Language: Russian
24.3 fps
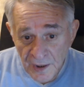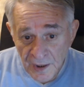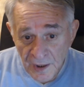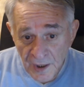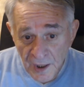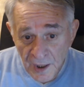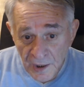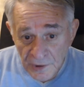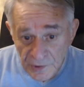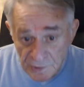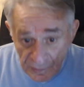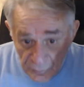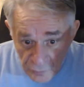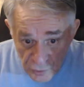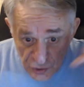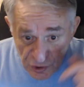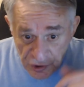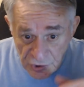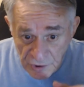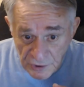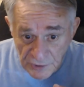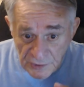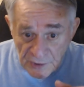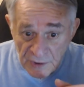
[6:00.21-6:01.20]
а не
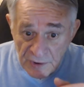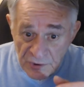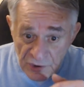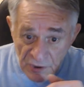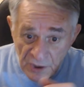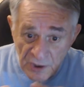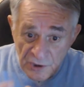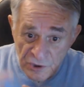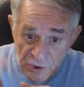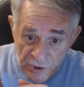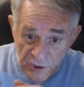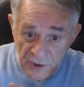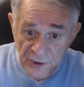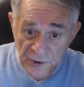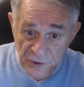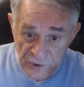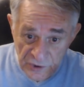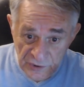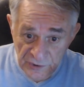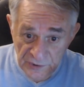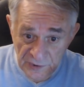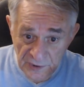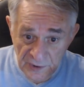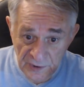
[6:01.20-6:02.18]
мужчина за
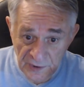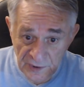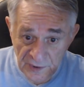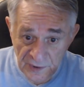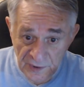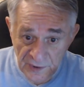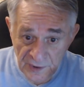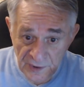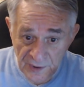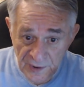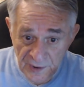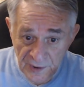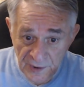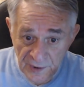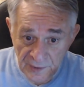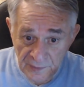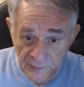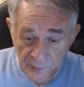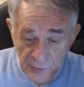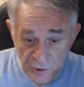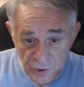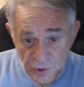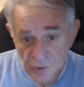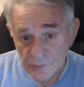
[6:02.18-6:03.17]
женщиной.
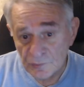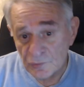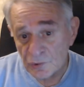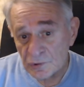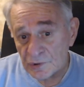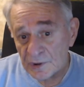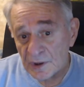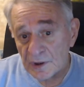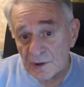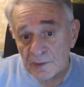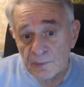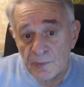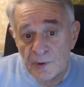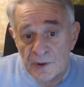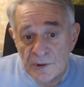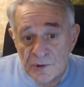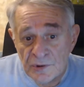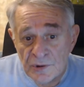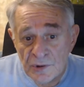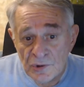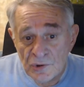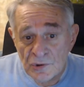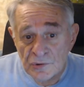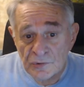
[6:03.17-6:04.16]
Почему так
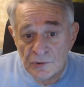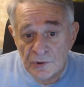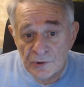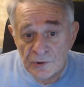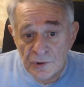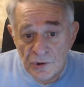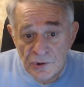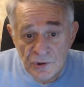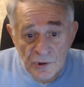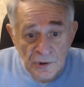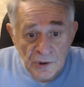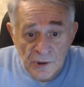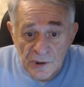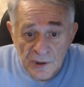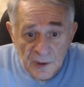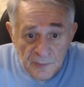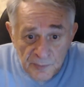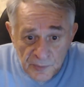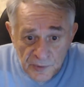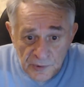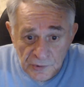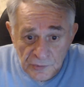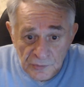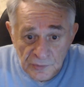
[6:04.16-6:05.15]
произошло? Это же не я
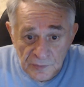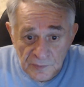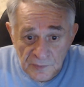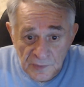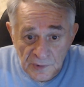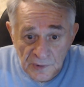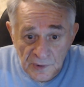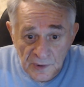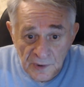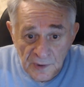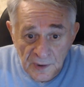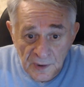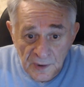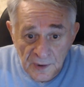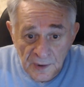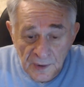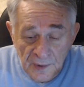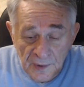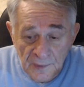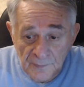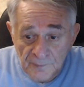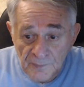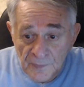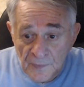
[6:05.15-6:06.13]
придумал.
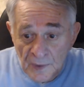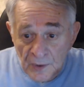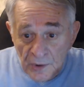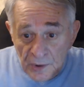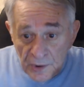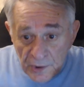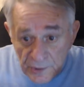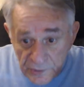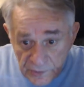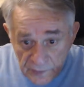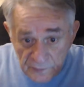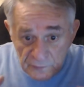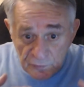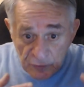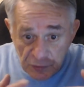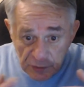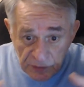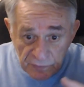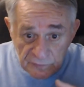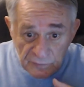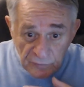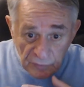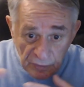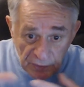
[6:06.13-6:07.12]
Это
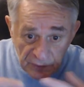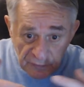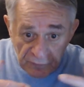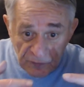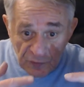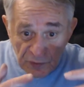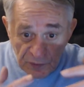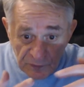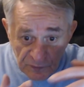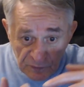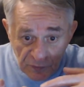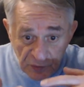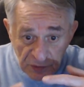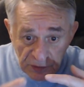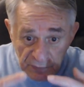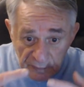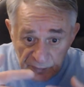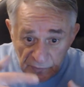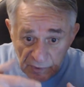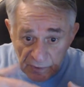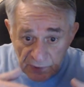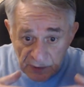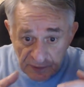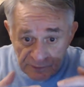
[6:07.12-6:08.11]
вот-вот-вот-вот
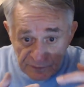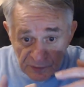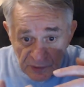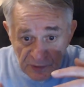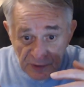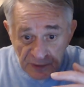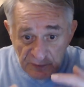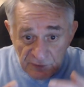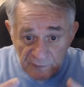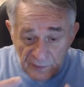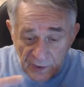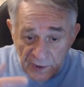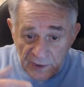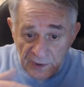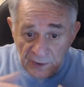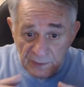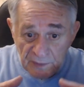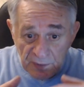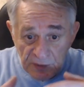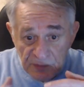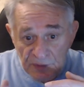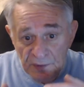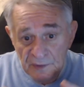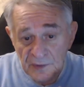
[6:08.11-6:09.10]

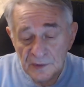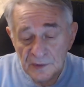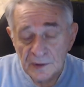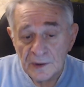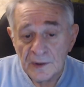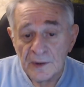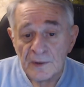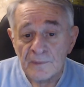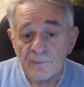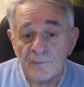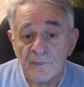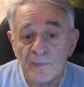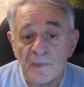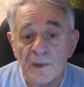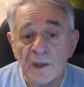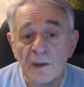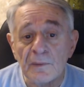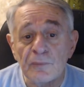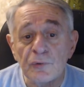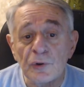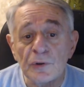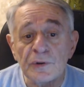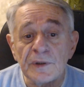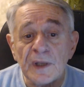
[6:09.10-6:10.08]
многовековая
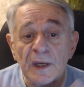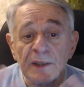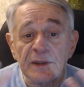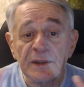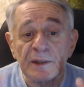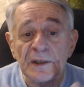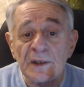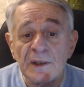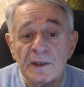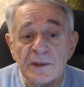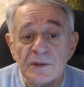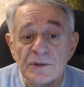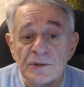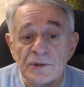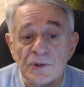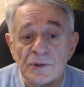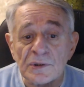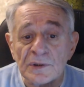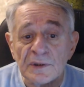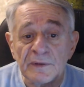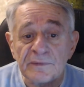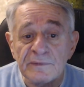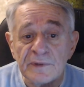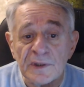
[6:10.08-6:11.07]
наблюдательность
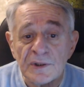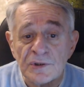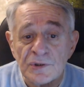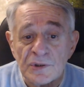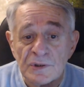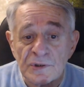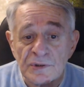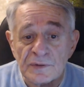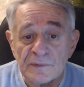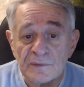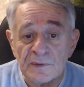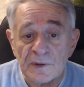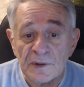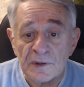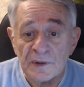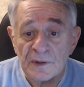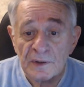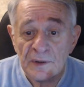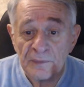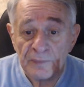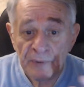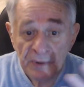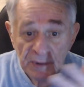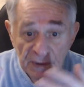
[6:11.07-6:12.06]

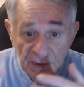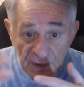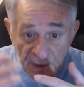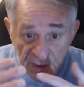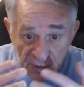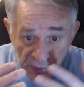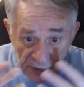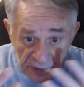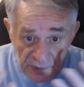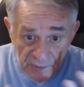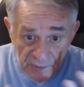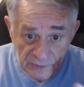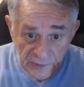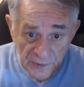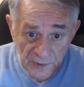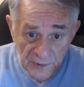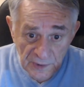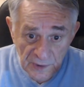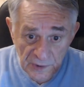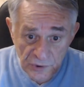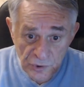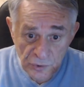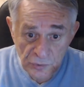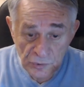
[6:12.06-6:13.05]
человечества определила
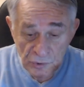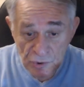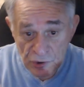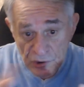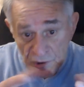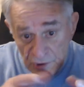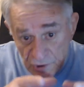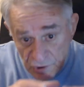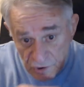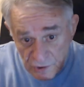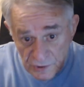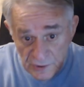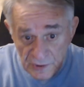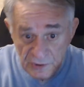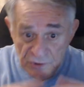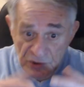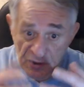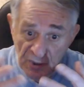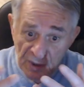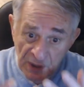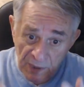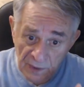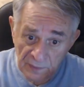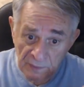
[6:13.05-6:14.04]
так, что женщина
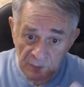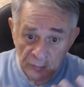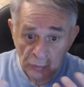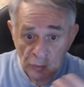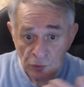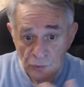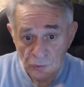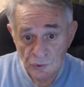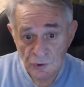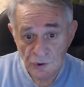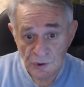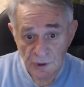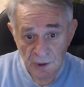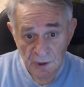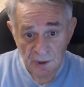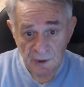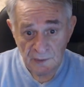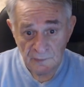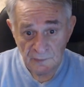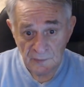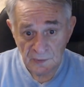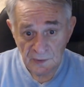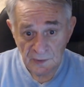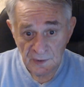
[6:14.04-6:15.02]
за
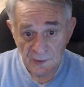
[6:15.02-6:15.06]
мужем,